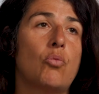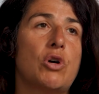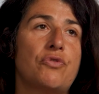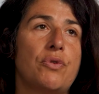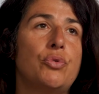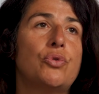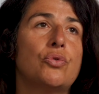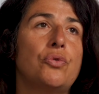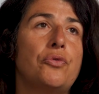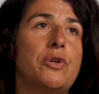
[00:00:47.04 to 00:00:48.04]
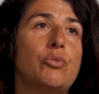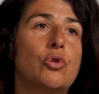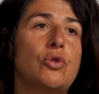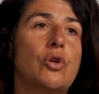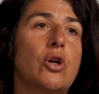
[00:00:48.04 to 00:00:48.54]
moi, je fais plutôt du film
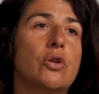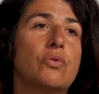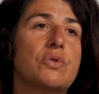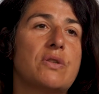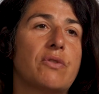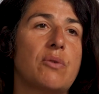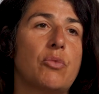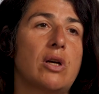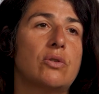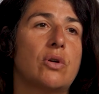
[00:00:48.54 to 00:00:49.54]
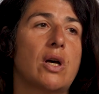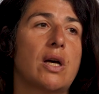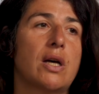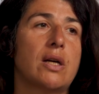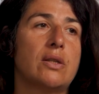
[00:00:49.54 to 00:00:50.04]
d'auteur, donc c'est vraiment
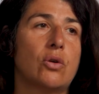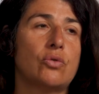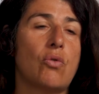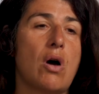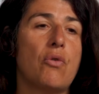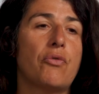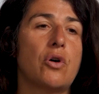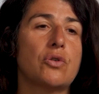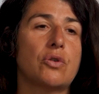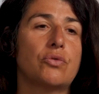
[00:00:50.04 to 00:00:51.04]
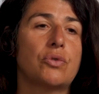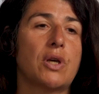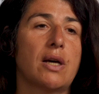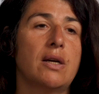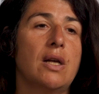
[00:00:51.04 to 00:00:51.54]
un, endroit en France, en tout
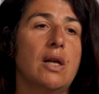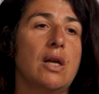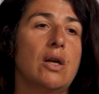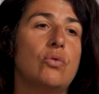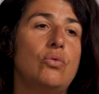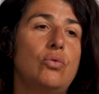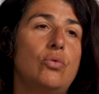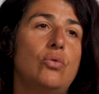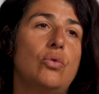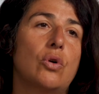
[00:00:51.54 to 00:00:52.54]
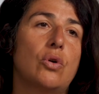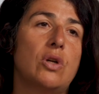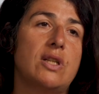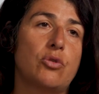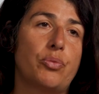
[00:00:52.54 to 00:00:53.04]
cas, où euh,
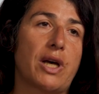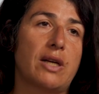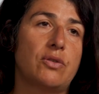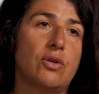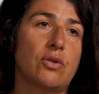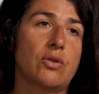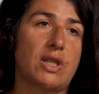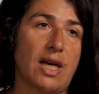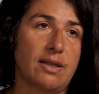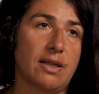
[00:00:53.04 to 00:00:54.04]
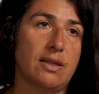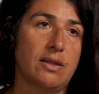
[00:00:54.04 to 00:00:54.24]
les opérateurs cadrent